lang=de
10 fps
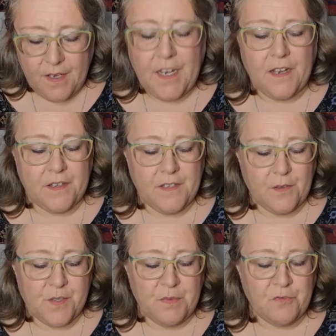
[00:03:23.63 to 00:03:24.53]
Ja,
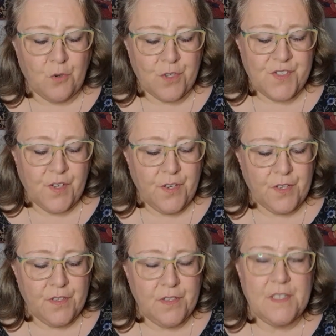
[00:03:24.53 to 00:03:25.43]
genau, ist mit
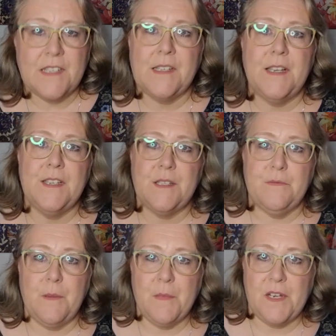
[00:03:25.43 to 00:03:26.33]
Fruchtsäure. Das
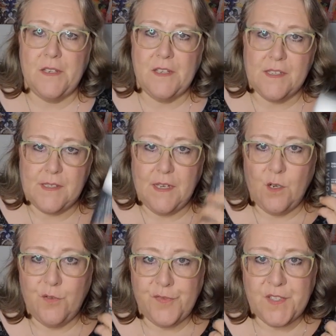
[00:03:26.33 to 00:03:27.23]
heißt, wenn man das
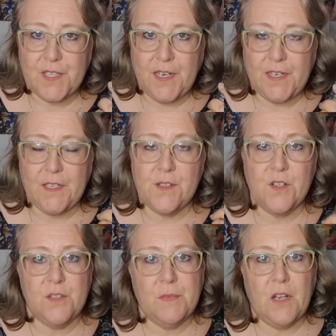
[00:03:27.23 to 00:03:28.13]
aufträgt, dann
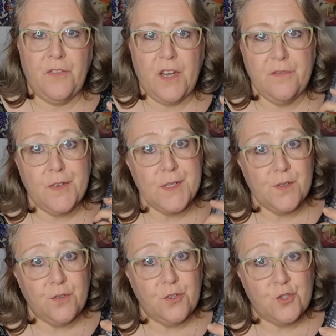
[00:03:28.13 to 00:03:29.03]
sollte man auf jeden Fall
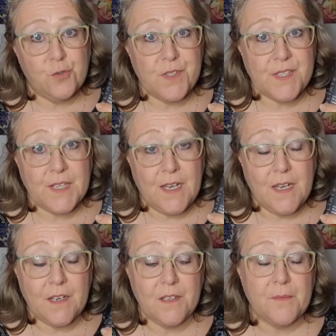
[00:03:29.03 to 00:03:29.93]
Sonnenschutz
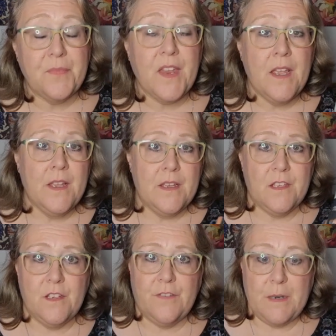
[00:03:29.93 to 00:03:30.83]
tragen,
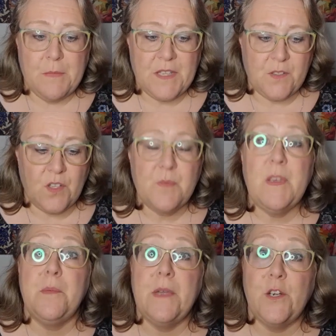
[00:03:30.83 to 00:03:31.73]
äh, weil man sonst
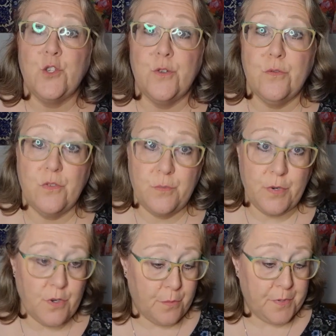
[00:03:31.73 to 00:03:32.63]
Pigmentstörungen
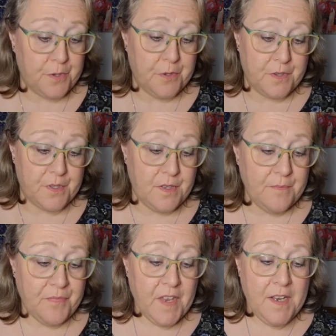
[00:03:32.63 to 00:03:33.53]
bekommen könnte.
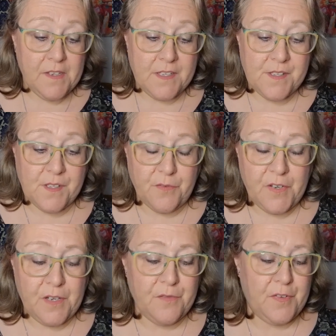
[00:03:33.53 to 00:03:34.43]
Das ist
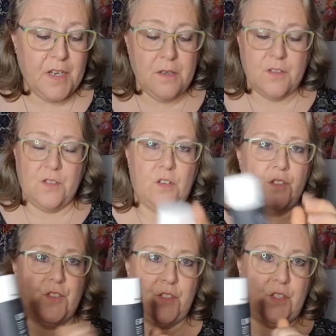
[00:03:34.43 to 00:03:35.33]
auf jeden Fall, das ist eine
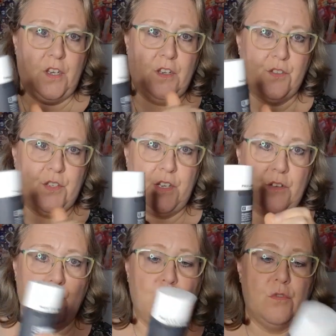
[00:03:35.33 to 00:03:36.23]
sehr,
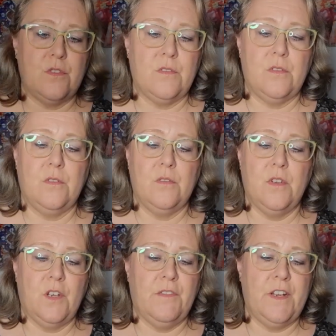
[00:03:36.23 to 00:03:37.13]
sehr gute
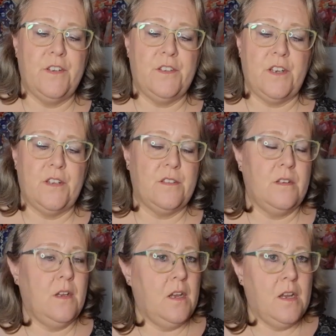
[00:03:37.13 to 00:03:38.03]
Qualität.